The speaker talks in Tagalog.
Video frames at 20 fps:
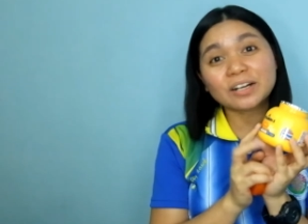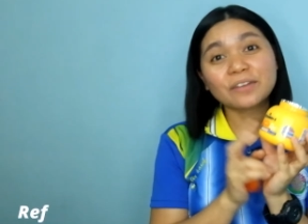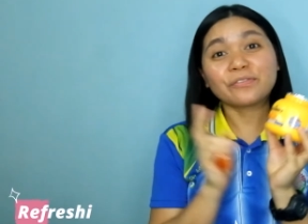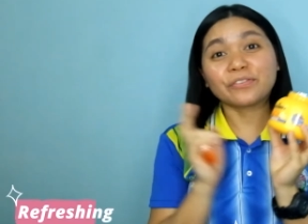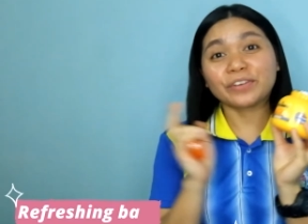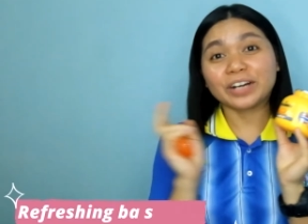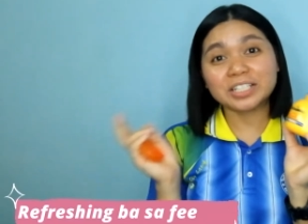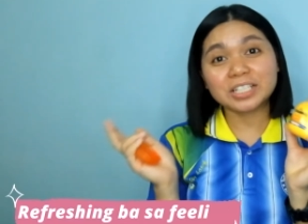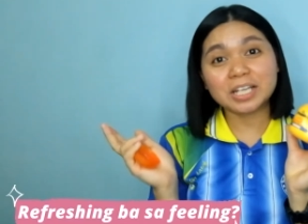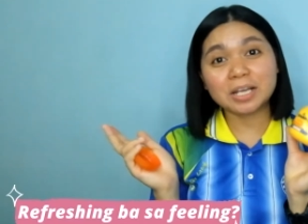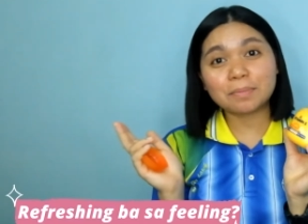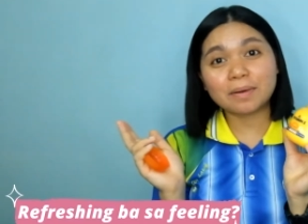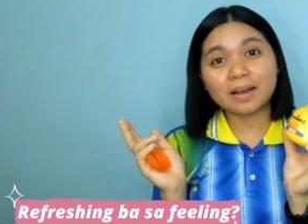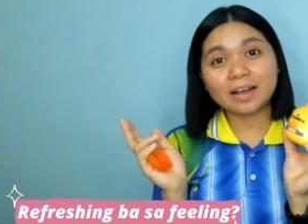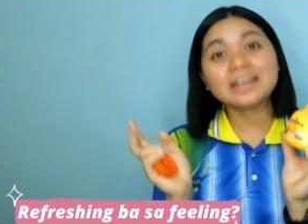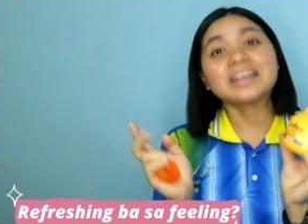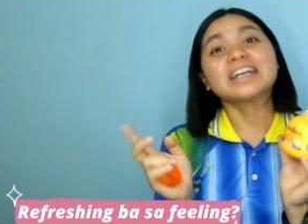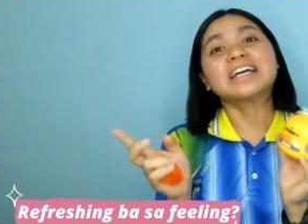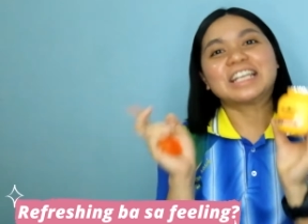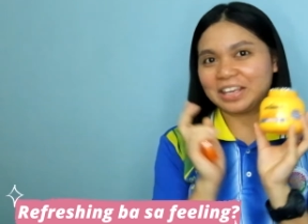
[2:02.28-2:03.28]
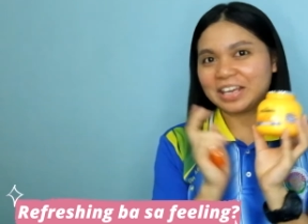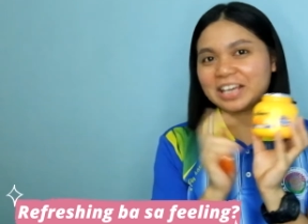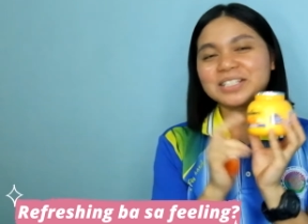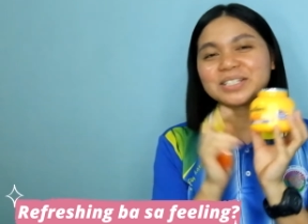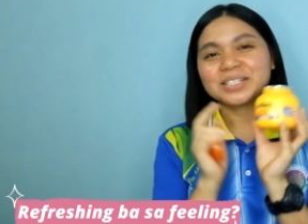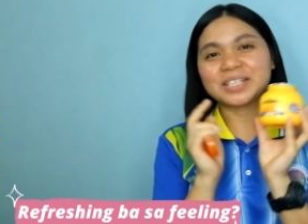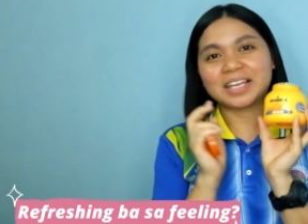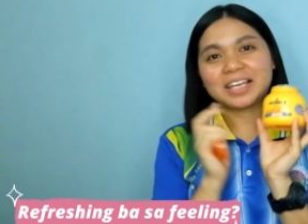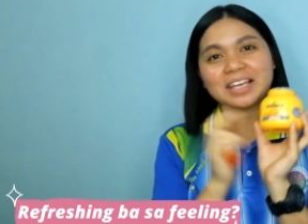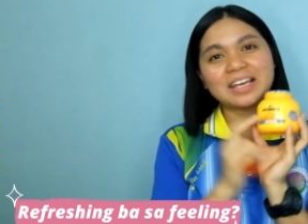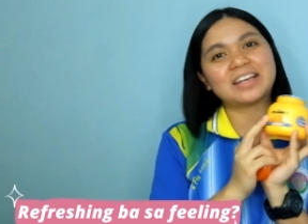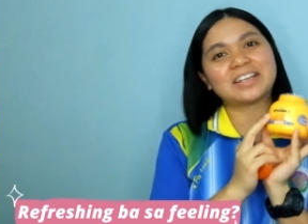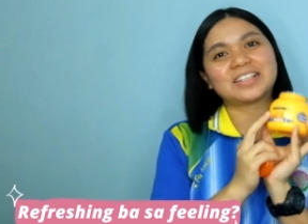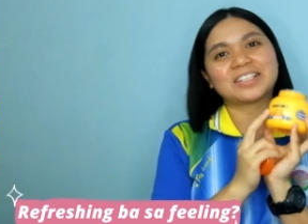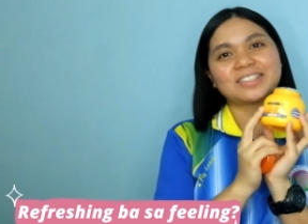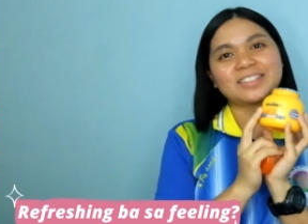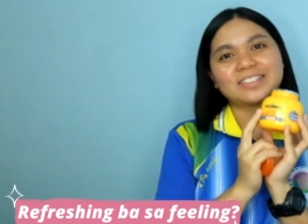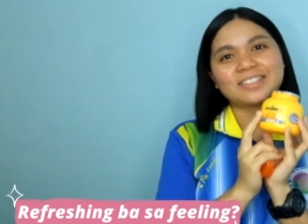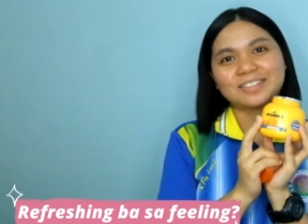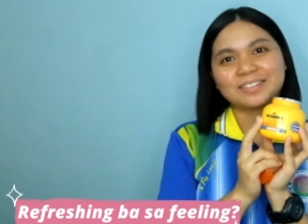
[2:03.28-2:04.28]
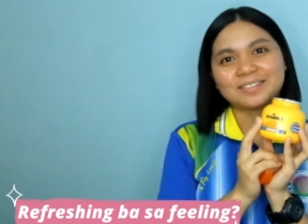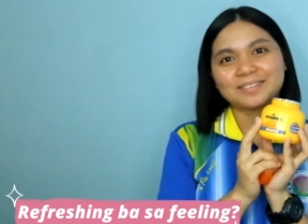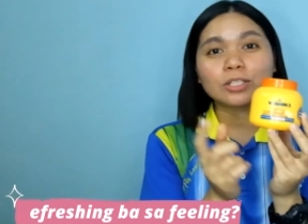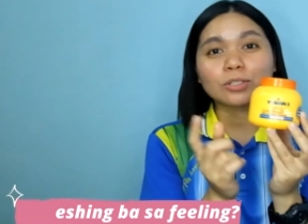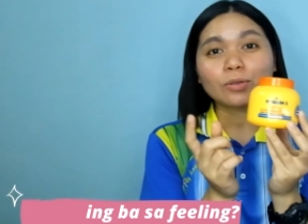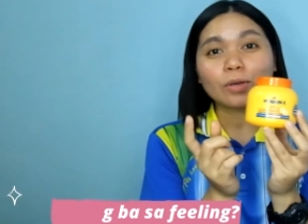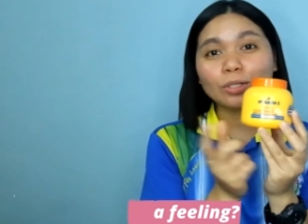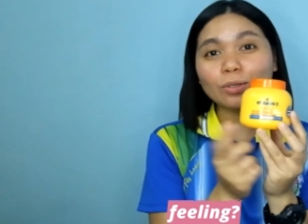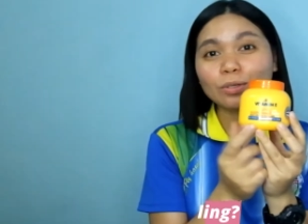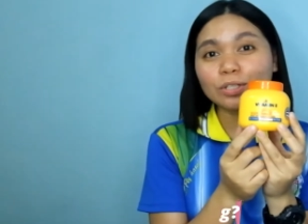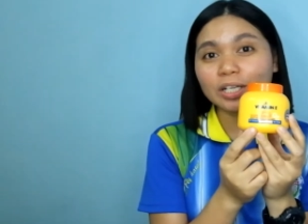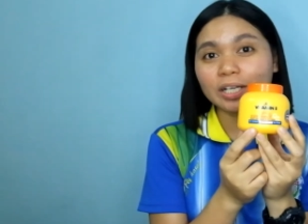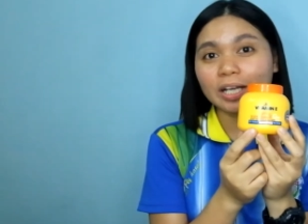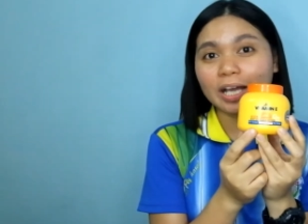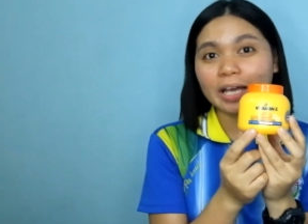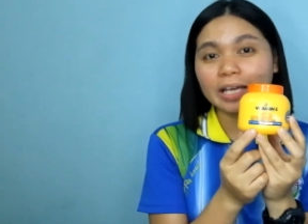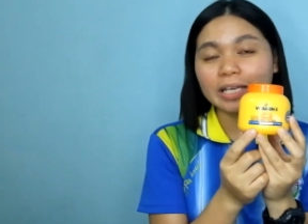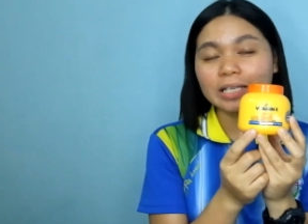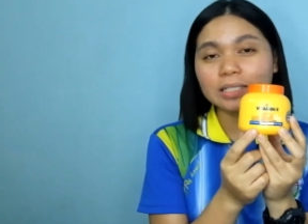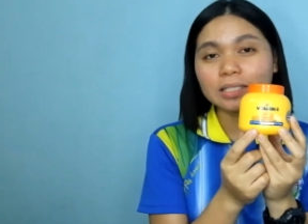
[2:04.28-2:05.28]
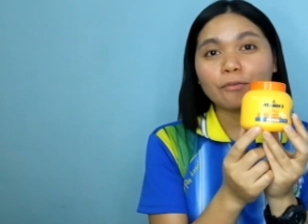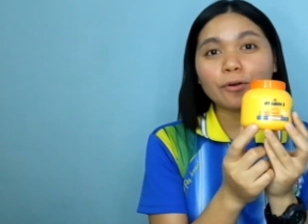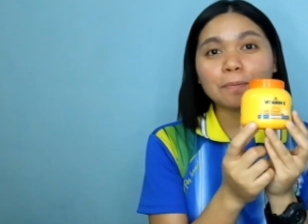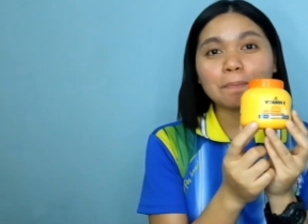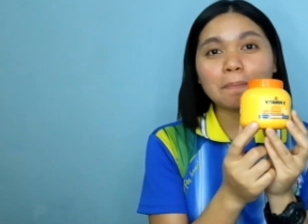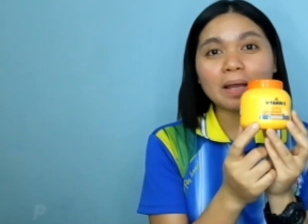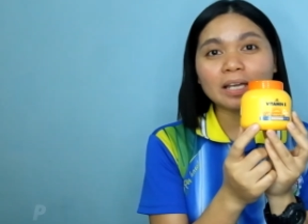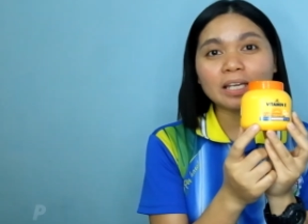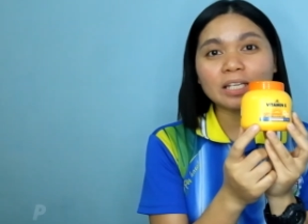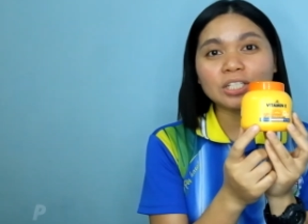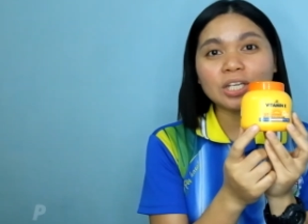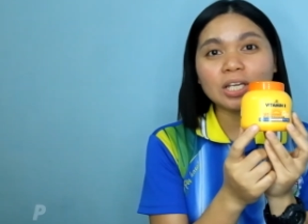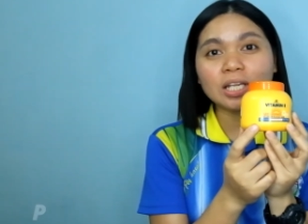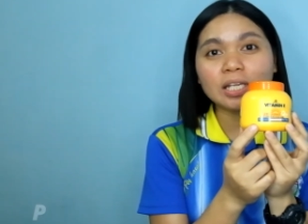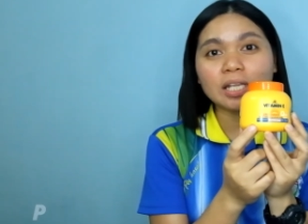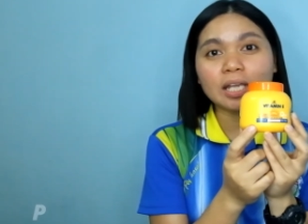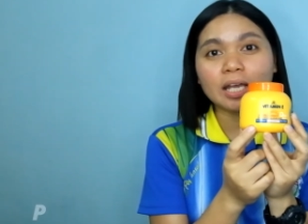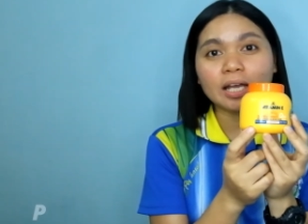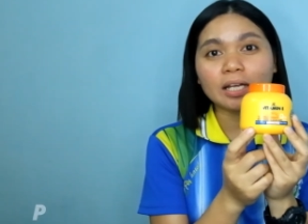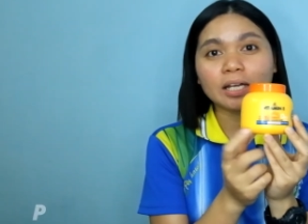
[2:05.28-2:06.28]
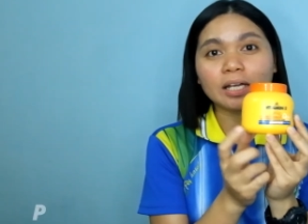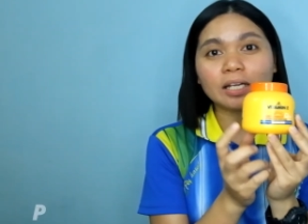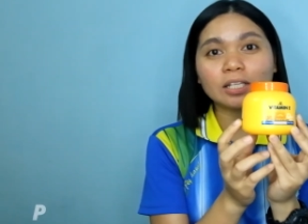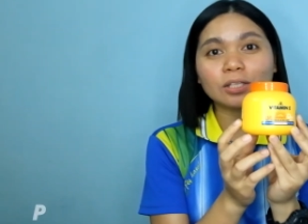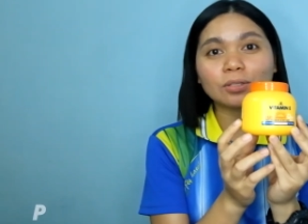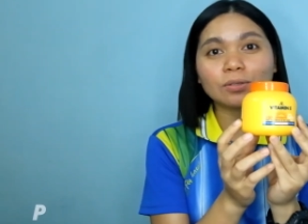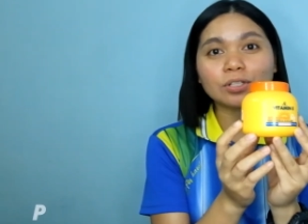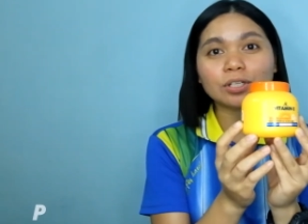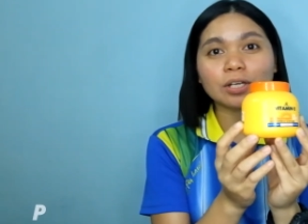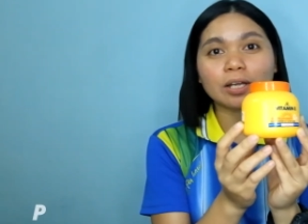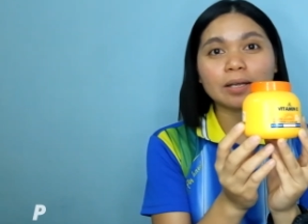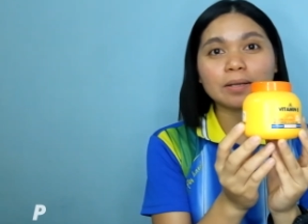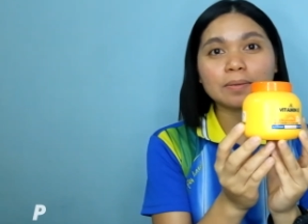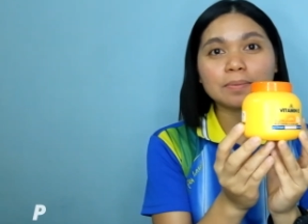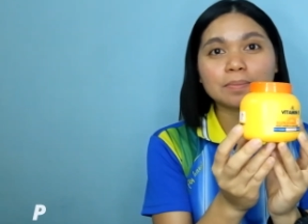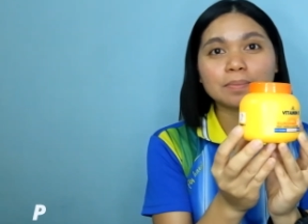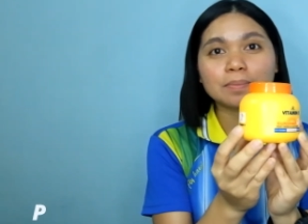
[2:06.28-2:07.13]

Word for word: refreshing ba? Yes na yes. So ito siya guys. For packaging niya, ganito siya.